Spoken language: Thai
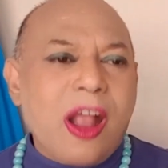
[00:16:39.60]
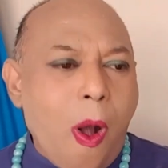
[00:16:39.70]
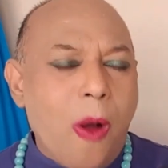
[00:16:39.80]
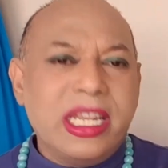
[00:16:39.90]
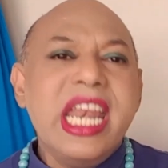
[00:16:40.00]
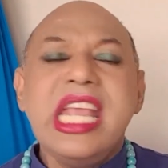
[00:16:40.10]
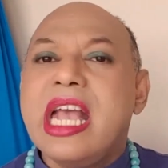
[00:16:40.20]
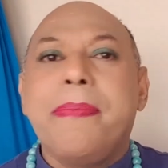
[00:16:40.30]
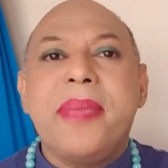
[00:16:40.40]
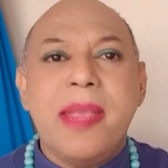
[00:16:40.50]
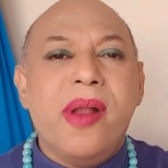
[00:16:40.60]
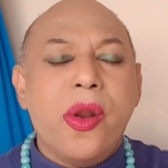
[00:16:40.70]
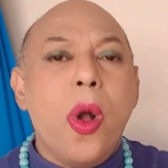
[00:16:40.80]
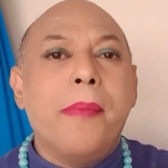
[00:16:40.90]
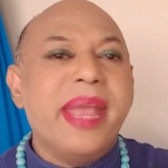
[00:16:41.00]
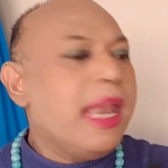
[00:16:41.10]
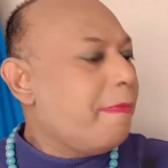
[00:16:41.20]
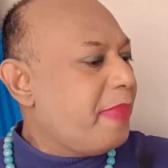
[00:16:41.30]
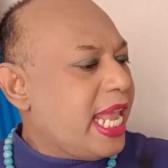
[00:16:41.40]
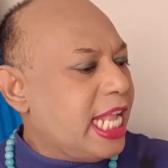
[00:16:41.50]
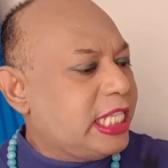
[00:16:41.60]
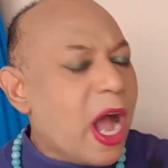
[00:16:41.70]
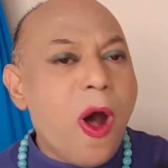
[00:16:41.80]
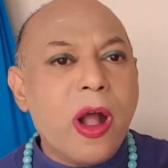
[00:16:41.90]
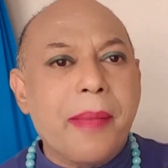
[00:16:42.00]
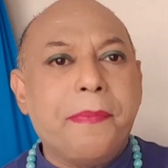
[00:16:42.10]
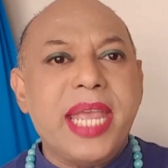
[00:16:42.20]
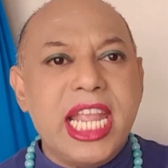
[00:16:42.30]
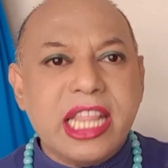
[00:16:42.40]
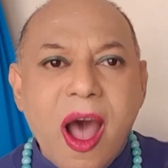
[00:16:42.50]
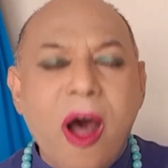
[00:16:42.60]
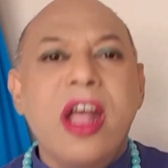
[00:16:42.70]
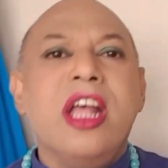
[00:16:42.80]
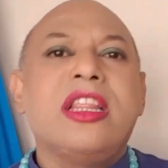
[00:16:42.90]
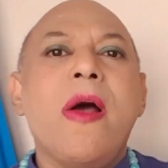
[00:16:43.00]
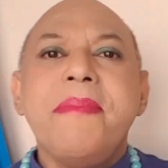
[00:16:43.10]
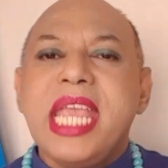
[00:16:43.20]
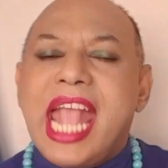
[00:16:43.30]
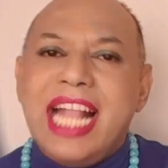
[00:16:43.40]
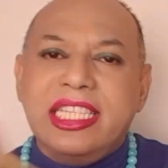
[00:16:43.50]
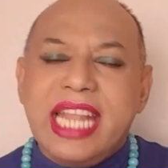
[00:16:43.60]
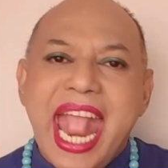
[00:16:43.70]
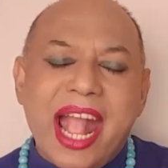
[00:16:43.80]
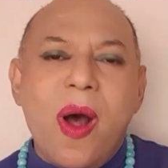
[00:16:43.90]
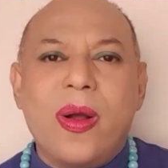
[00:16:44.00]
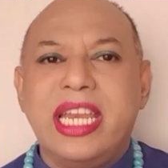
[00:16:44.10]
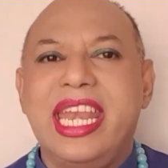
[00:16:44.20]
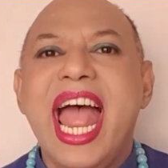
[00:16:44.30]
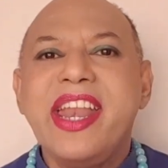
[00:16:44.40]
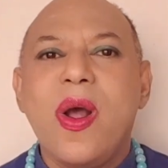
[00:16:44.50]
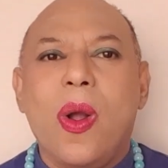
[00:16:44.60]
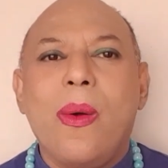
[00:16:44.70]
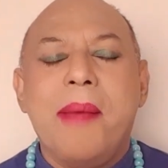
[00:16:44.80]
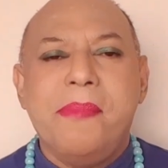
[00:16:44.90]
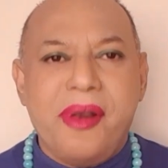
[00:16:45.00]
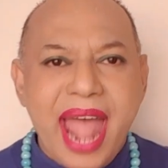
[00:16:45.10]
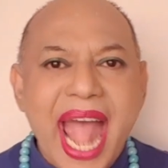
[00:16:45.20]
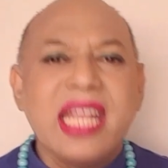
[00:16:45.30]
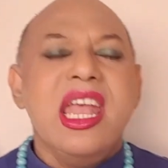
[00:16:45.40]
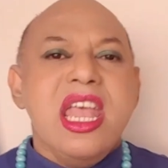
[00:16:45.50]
ของท่านที่เกิดปีมะโรงเป็นปีจอกับปีเถาะต้องมีการแสดงออกในด้านของความรัก